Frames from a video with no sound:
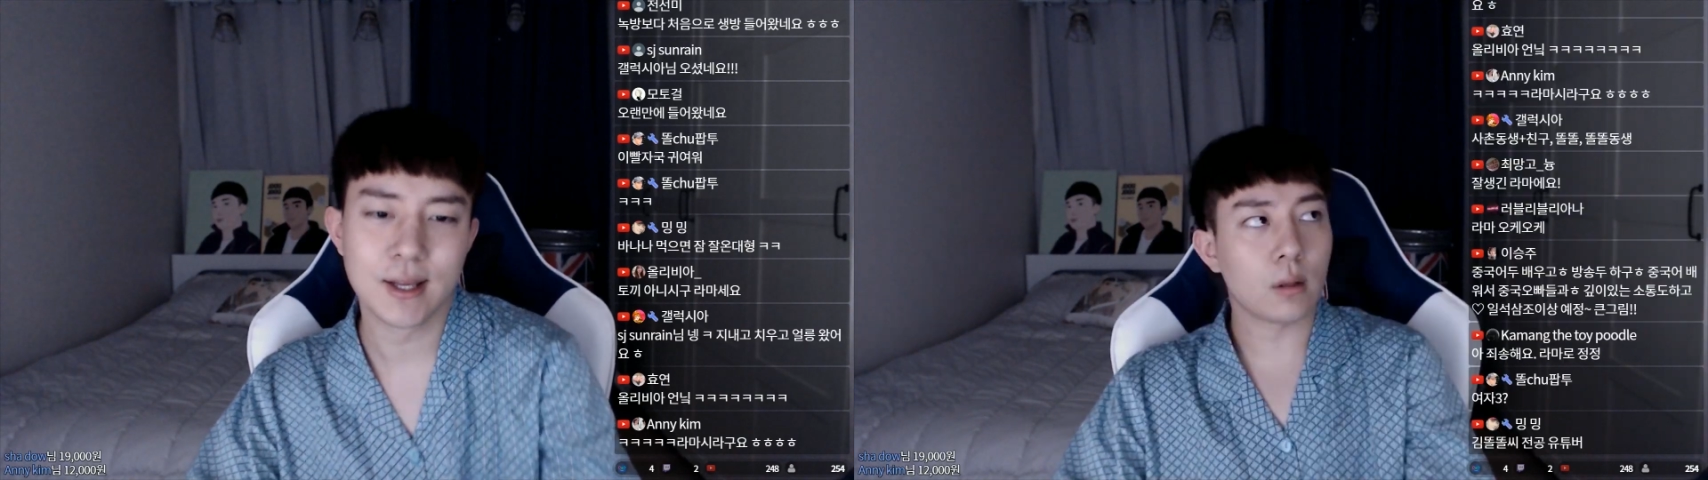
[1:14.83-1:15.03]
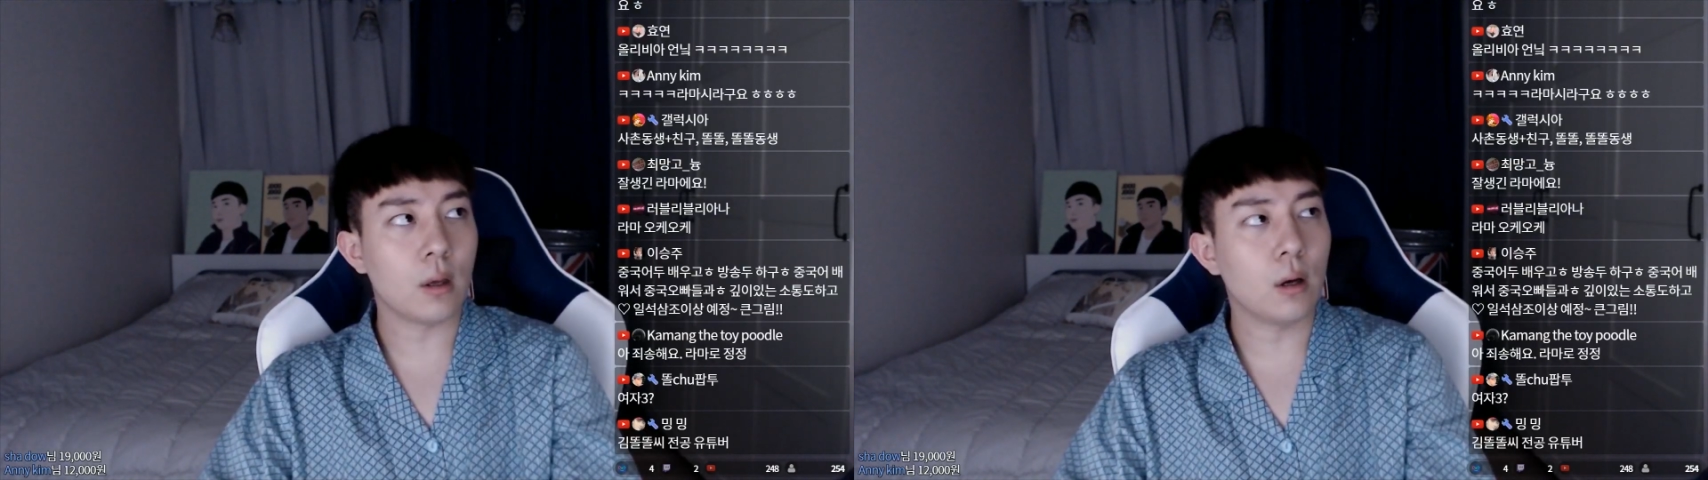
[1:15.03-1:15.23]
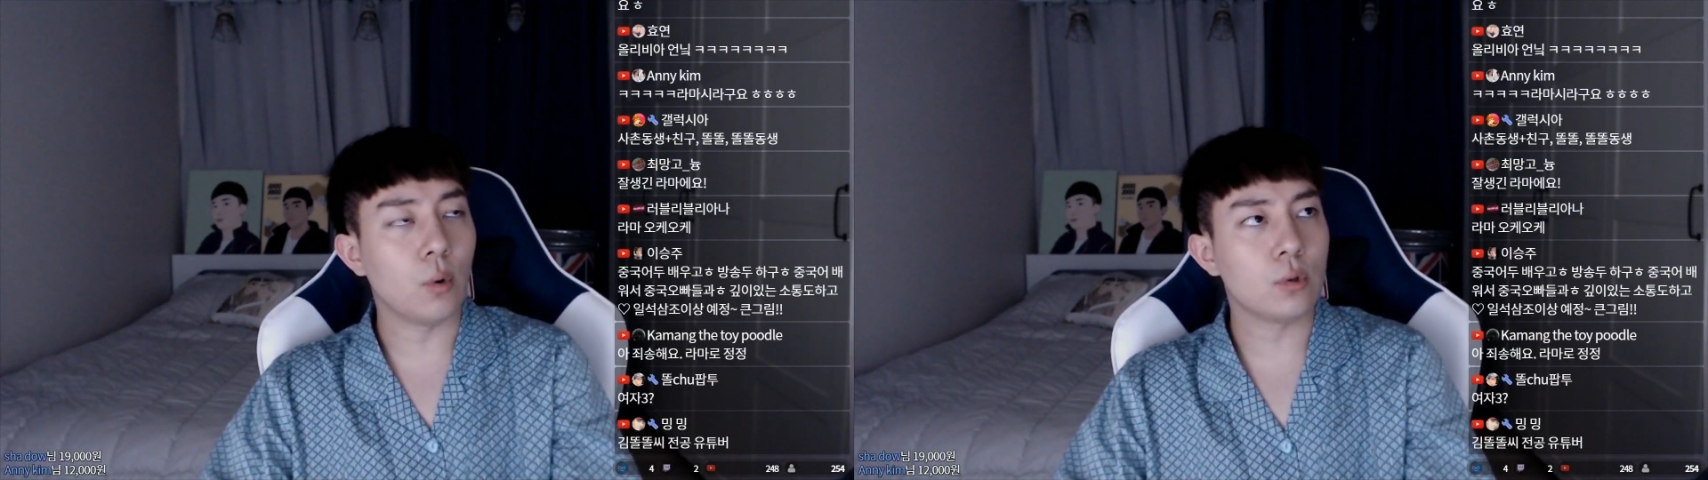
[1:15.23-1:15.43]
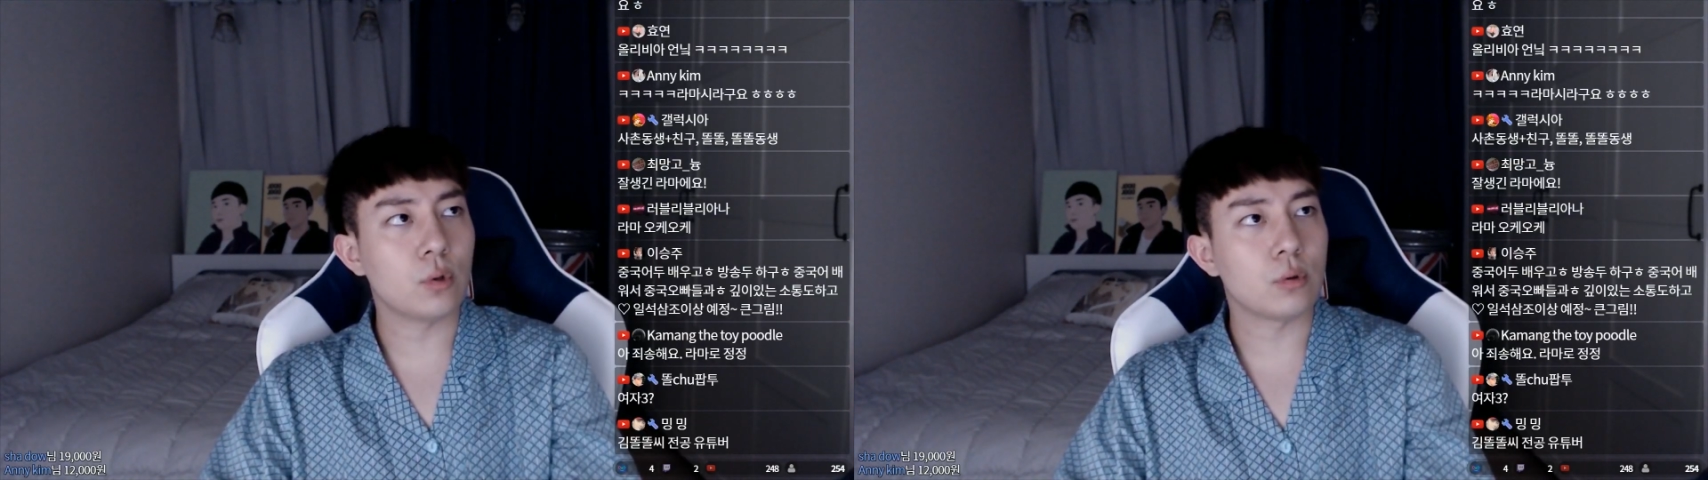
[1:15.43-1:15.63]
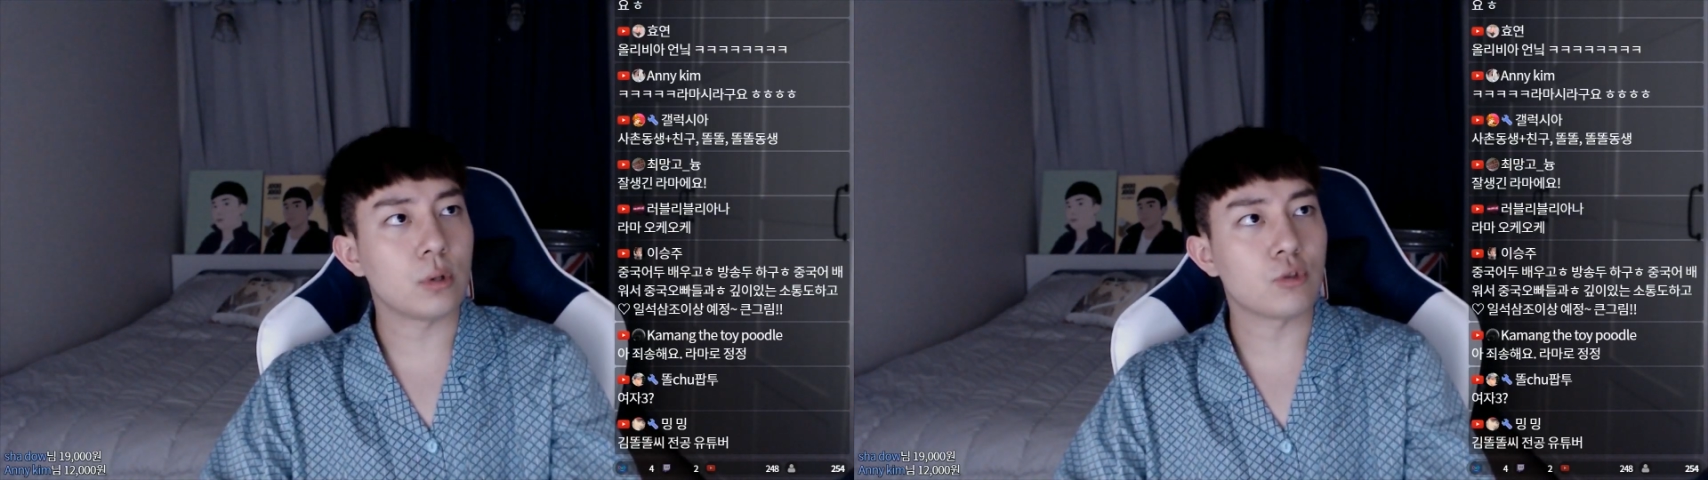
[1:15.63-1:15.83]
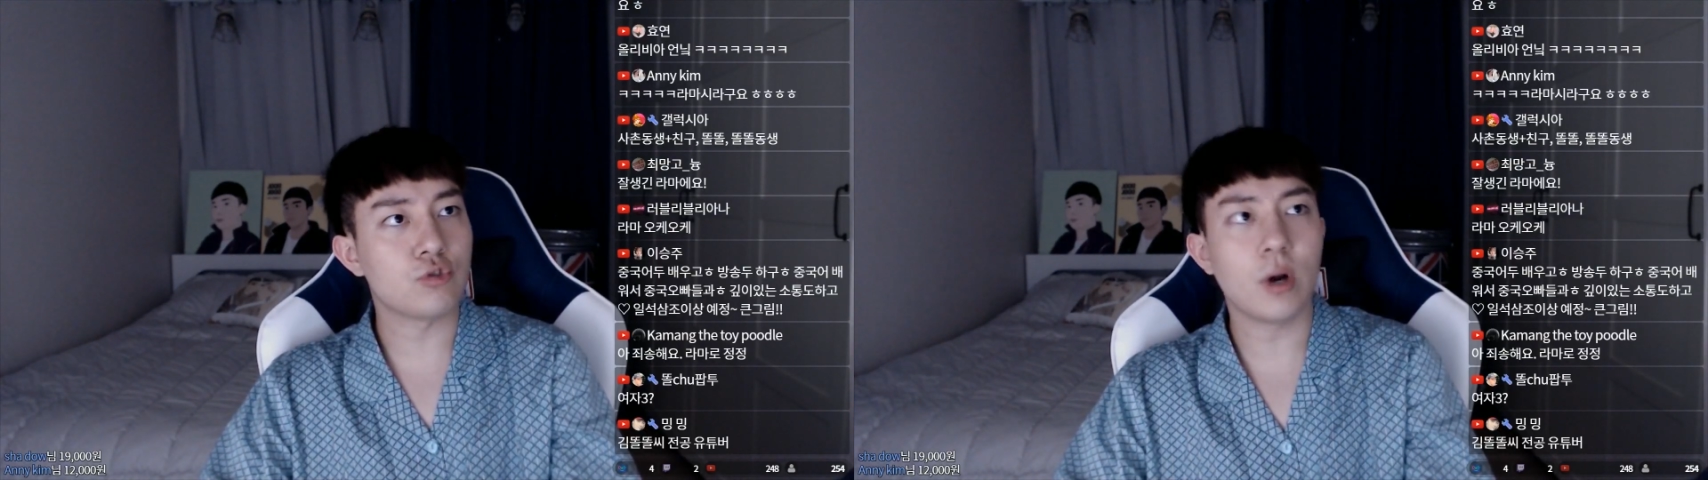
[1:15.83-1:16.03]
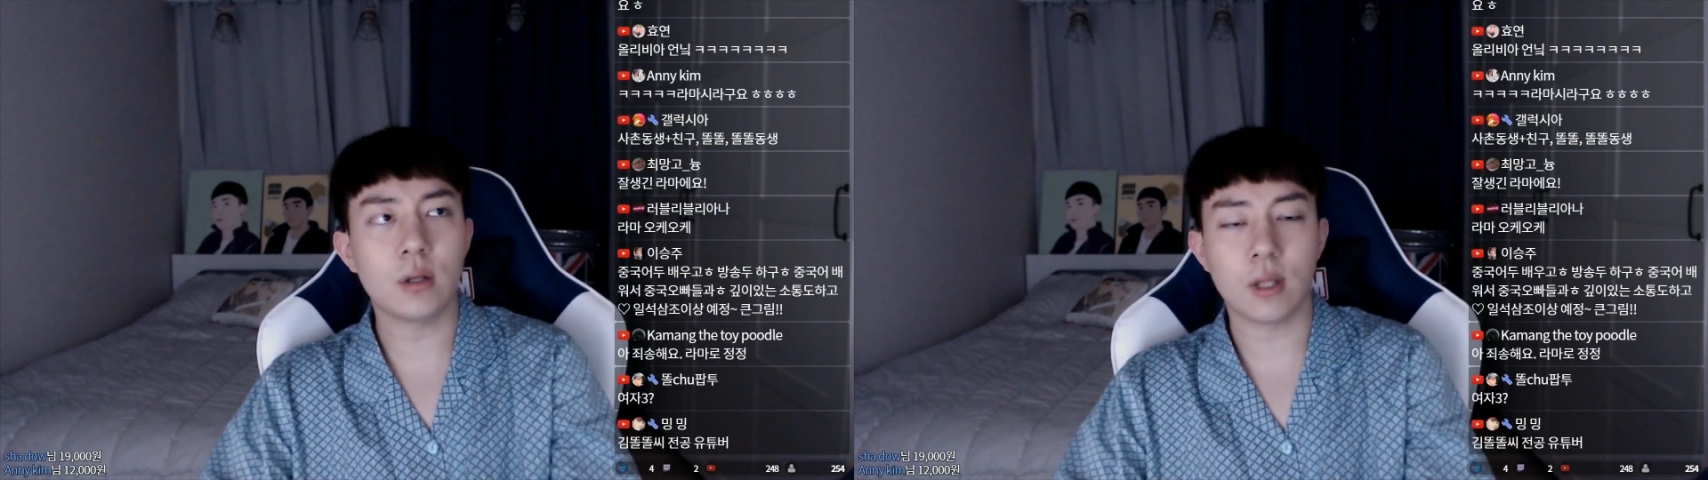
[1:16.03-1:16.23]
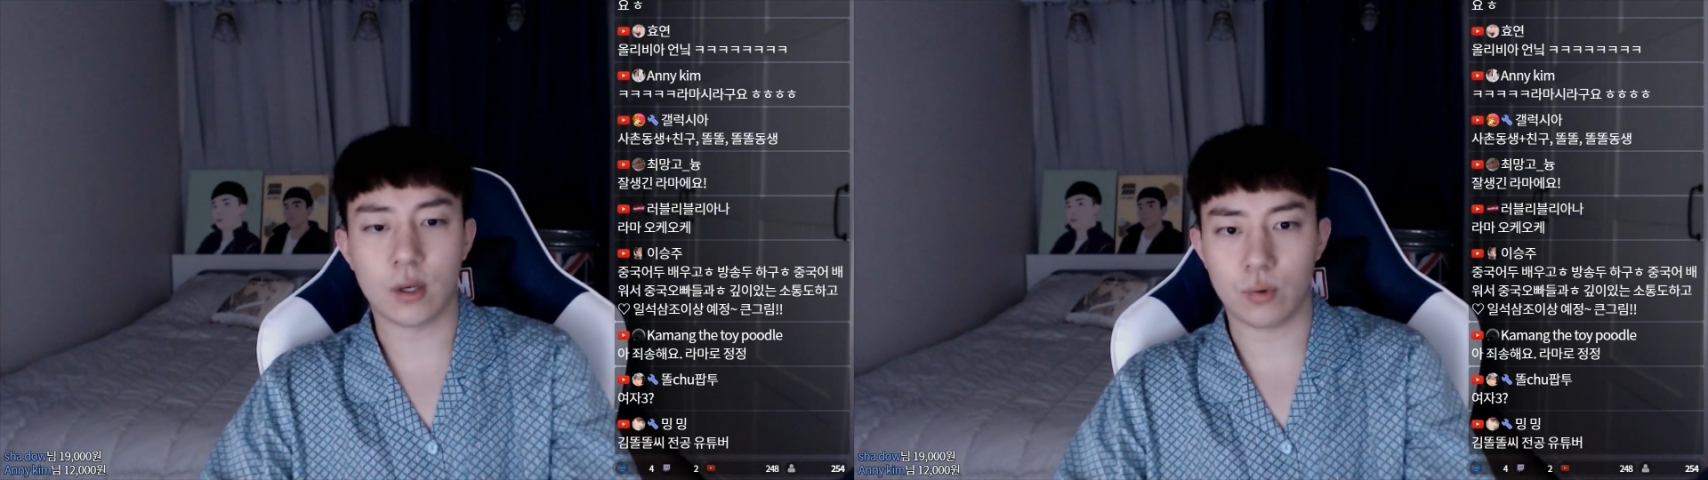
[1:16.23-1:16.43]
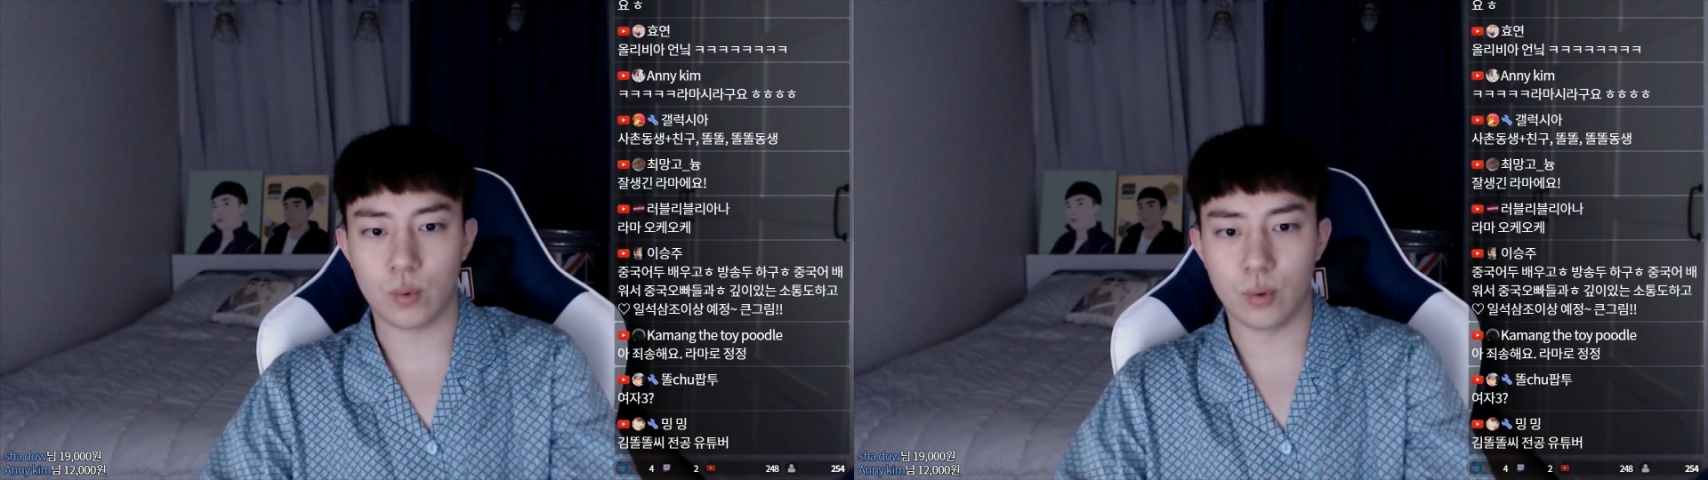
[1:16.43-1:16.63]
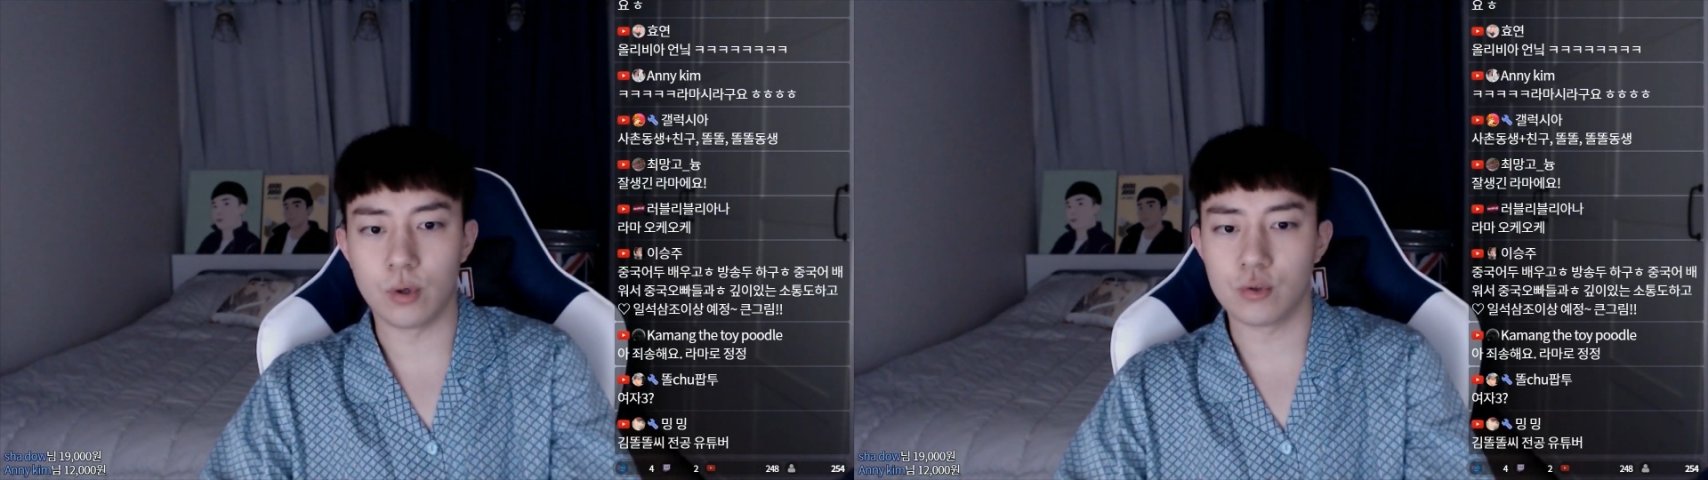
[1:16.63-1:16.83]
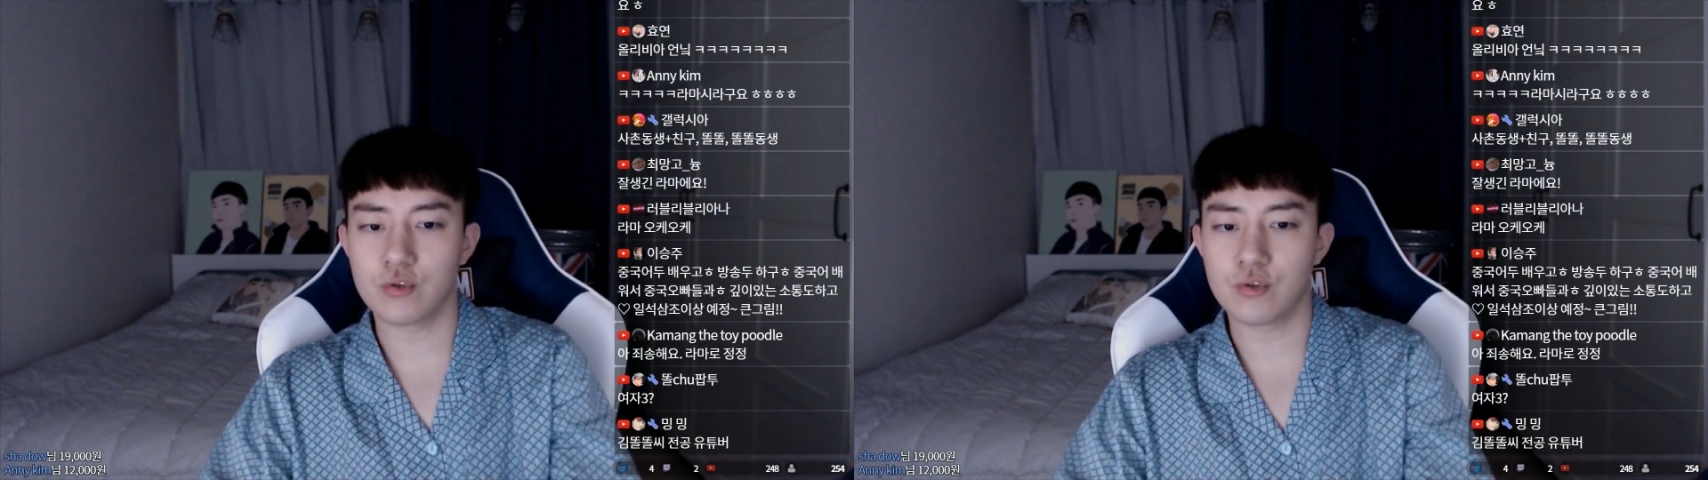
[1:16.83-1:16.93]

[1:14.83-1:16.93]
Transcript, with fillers: 걔가 어디였더라 중앙대학교 어,